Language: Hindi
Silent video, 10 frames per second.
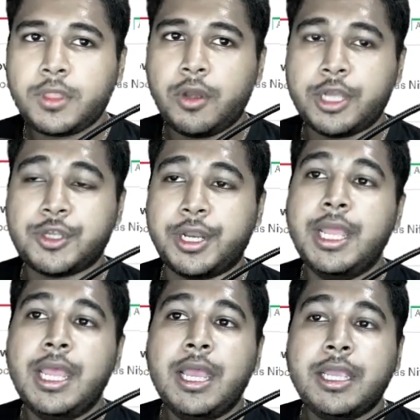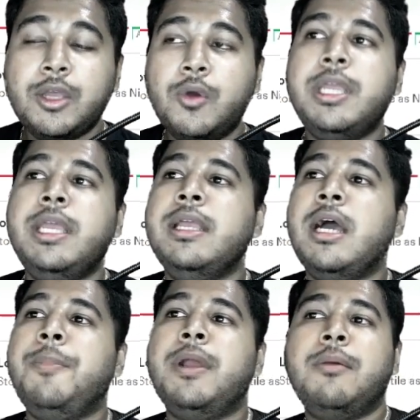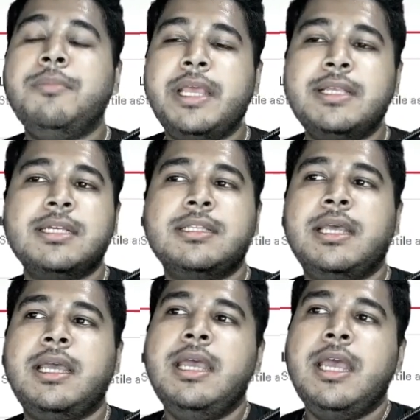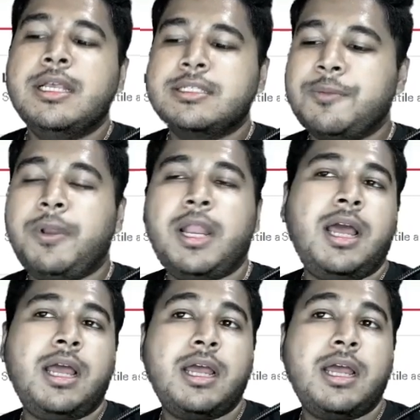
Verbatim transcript: ओके सॉरी क्योंकि यहाँ पर हम देख सकते हैं सिप्ला